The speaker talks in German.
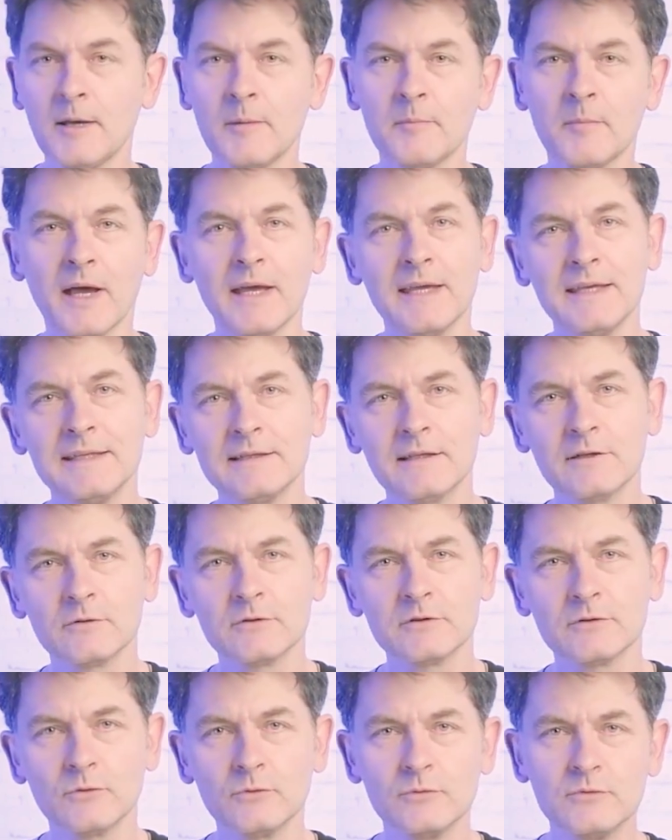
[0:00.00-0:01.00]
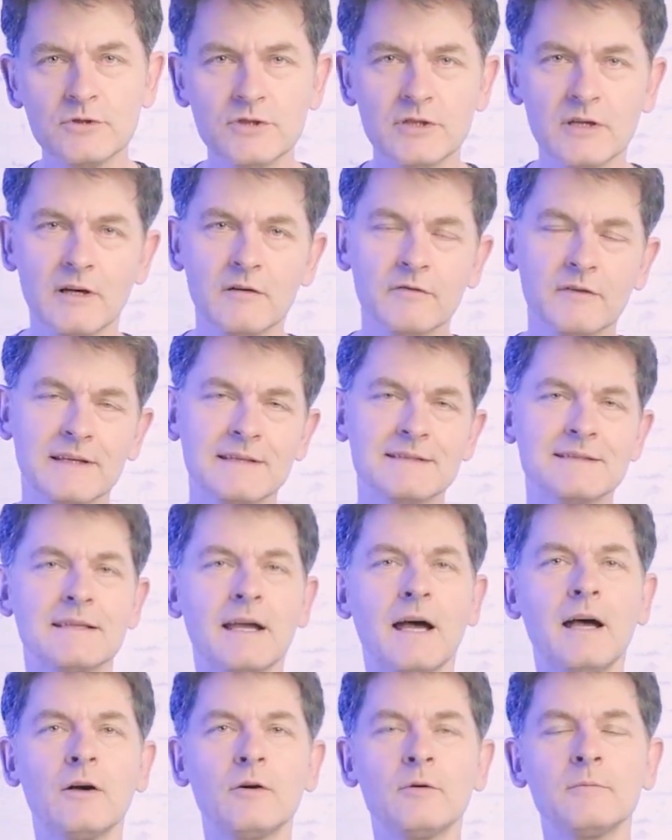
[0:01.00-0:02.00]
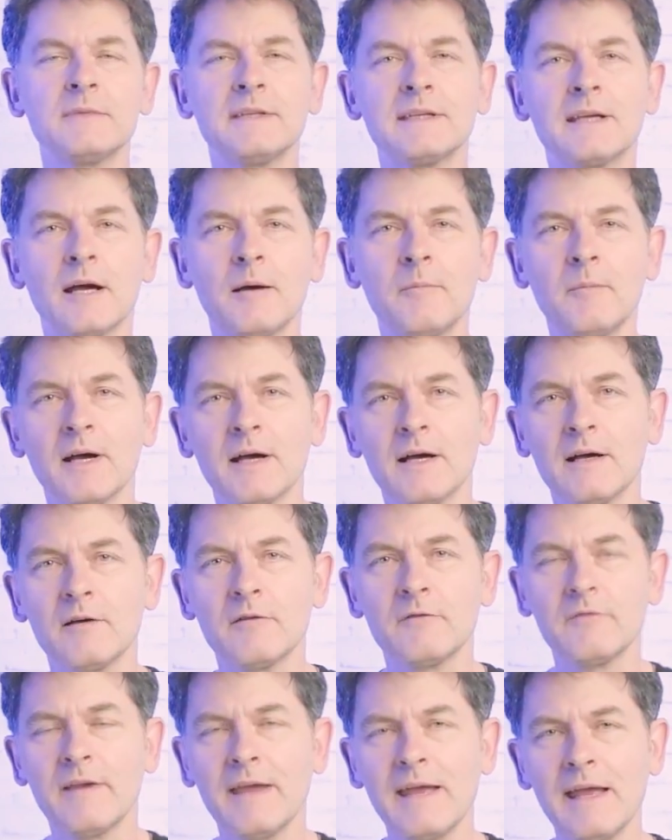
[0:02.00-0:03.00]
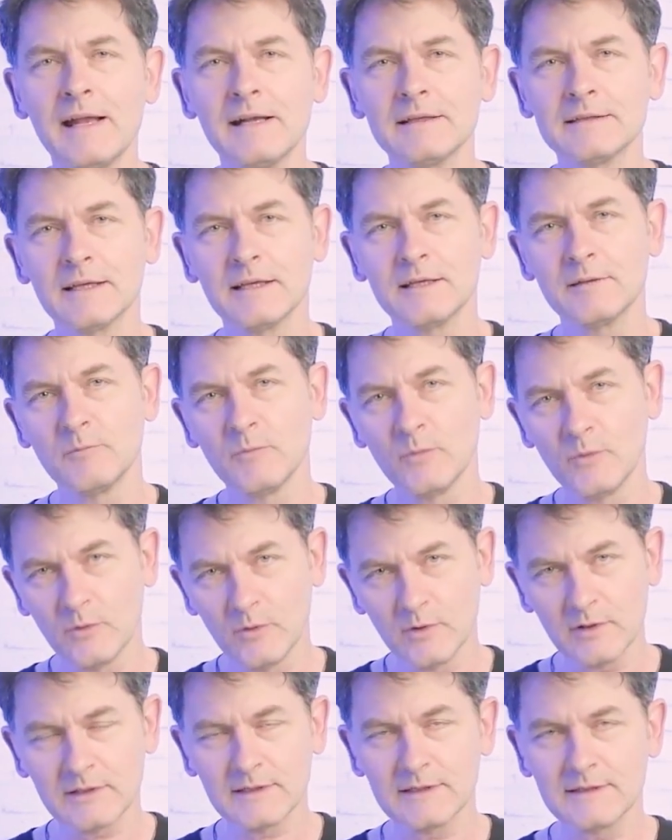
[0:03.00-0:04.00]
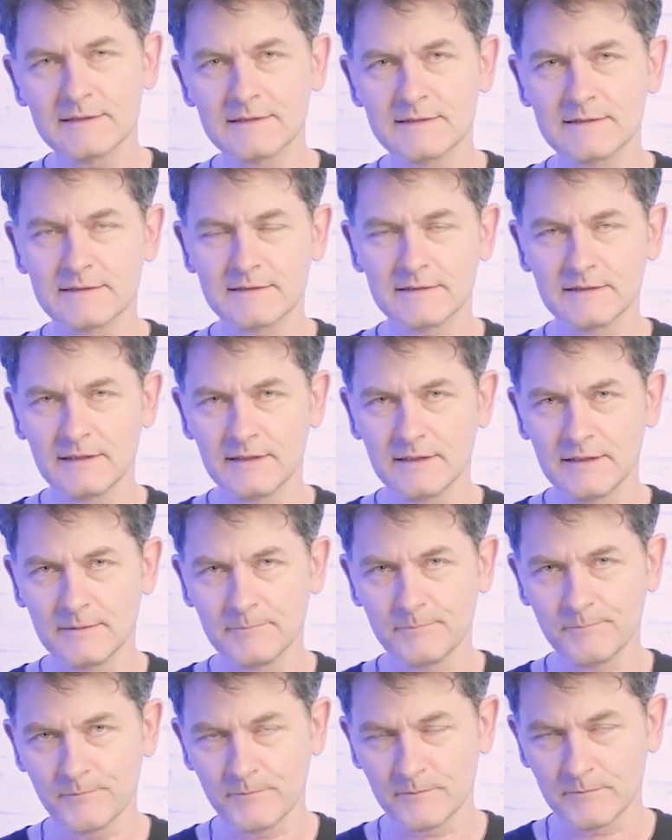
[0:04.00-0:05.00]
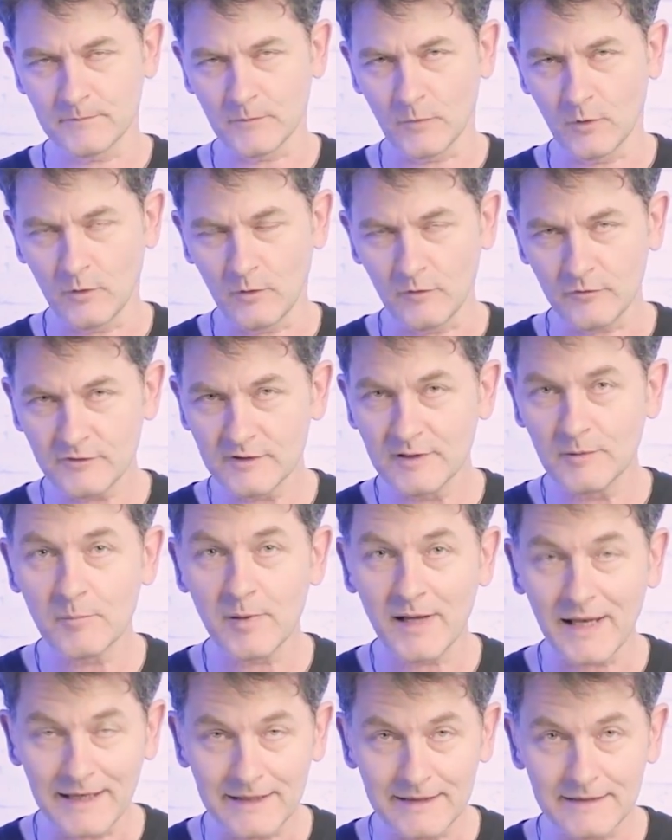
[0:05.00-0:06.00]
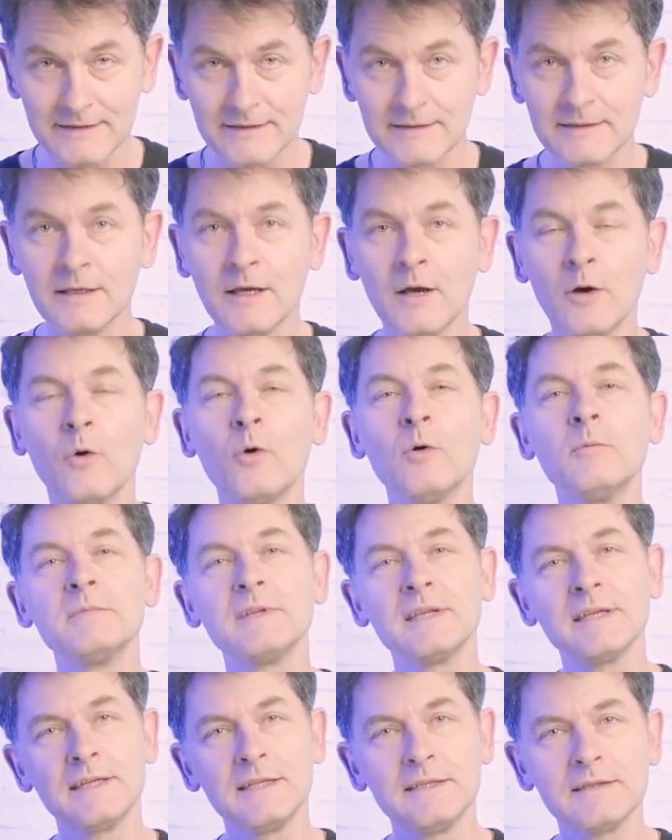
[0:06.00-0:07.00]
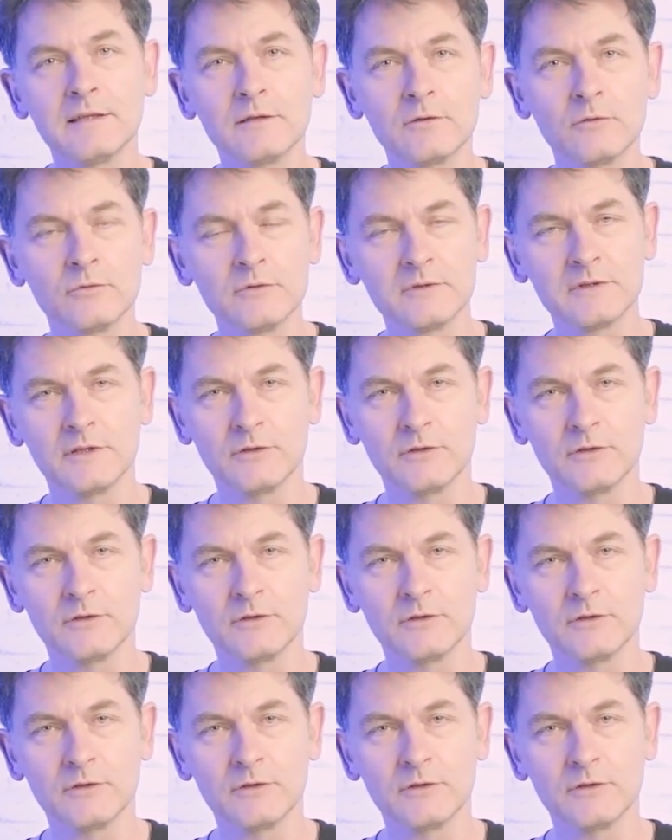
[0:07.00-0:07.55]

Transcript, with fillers: Bei Hintergrund unscharf geht es darum, die Kamera wählt eine möglichst ähm, offene Blende, um den Hintergrund in